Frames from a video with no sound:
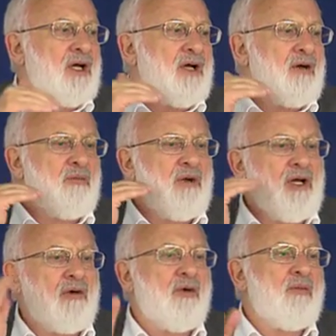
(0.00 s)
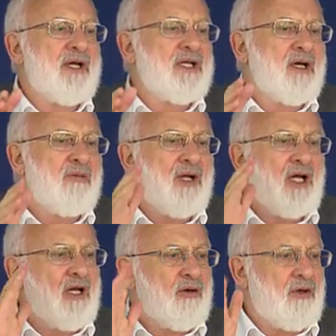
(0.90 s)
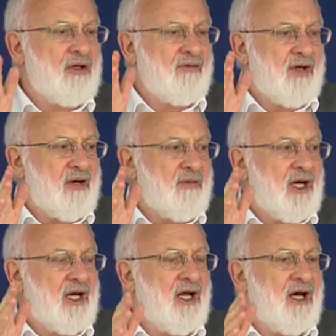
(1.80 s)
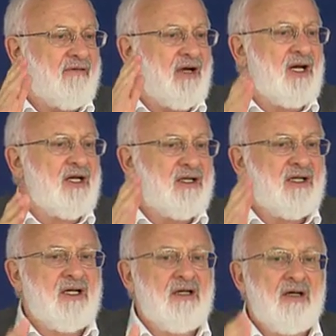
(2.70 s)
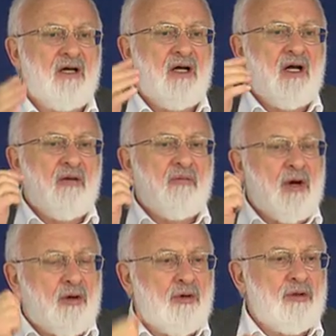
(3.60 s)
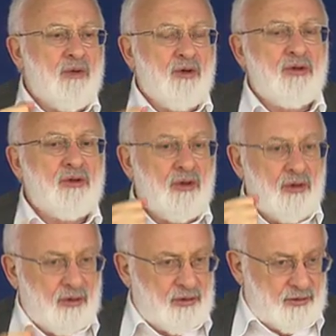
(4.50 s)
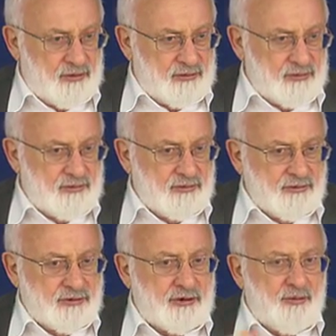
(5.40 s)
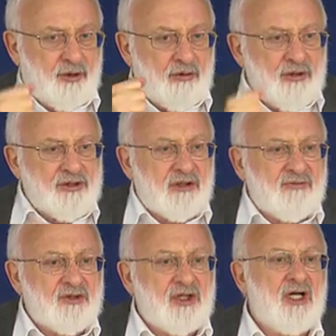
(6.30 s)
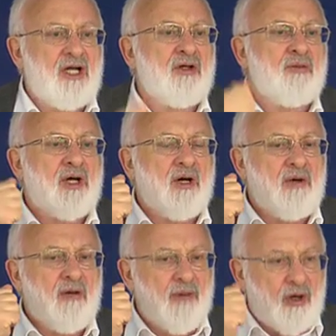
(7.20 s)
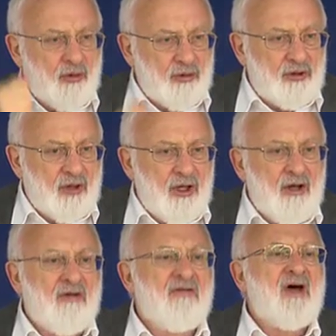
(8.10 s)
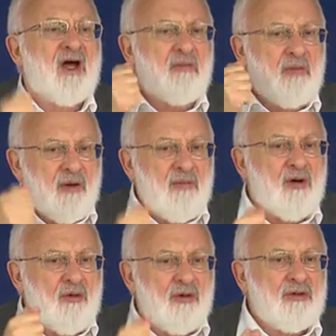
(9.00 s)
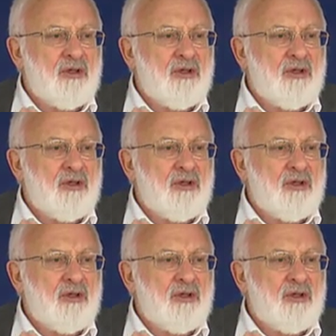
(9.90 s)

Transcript: Eh, la questione che, con che cosa è buona questa scienza è che voi potete raggiungere queste cose